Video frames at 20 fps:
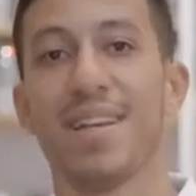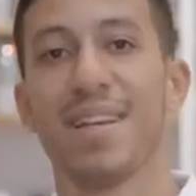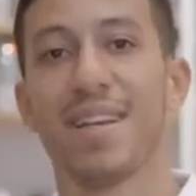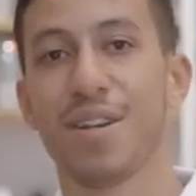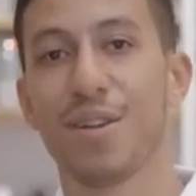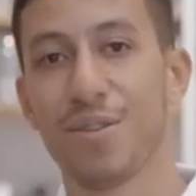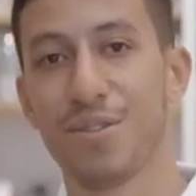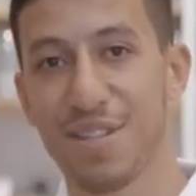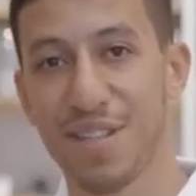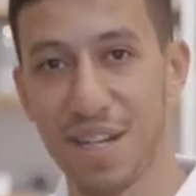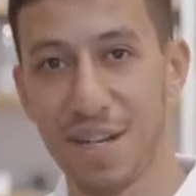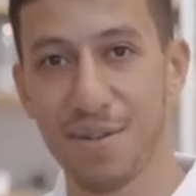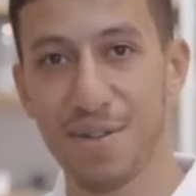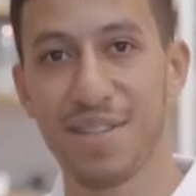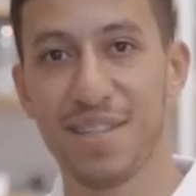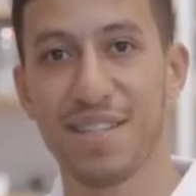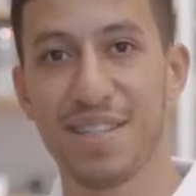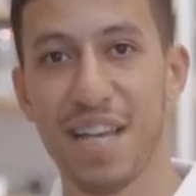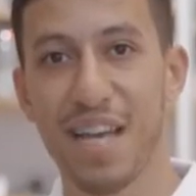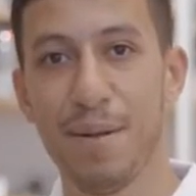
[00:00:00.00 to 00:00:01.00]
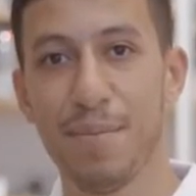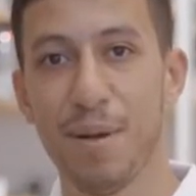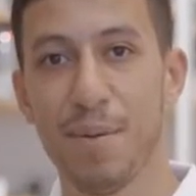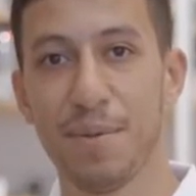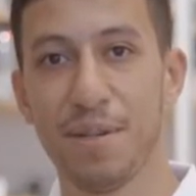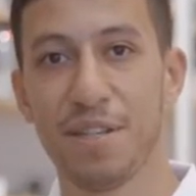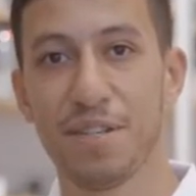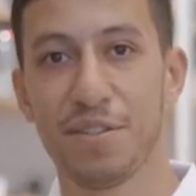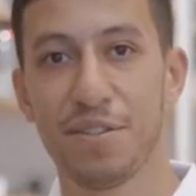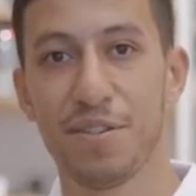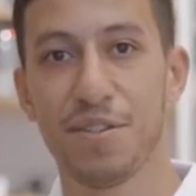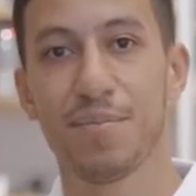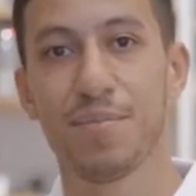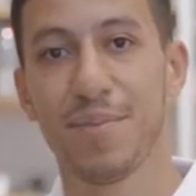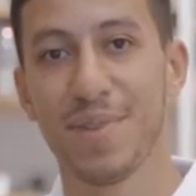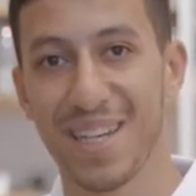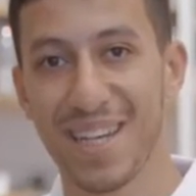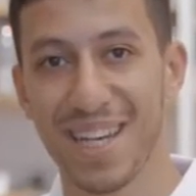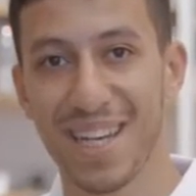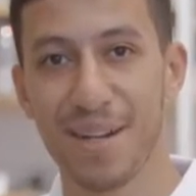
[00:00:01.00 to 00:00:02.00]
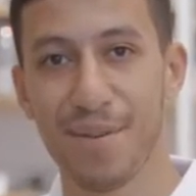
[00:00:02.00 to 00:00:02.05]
كل سنه وانت سالمه مينيسو مني انا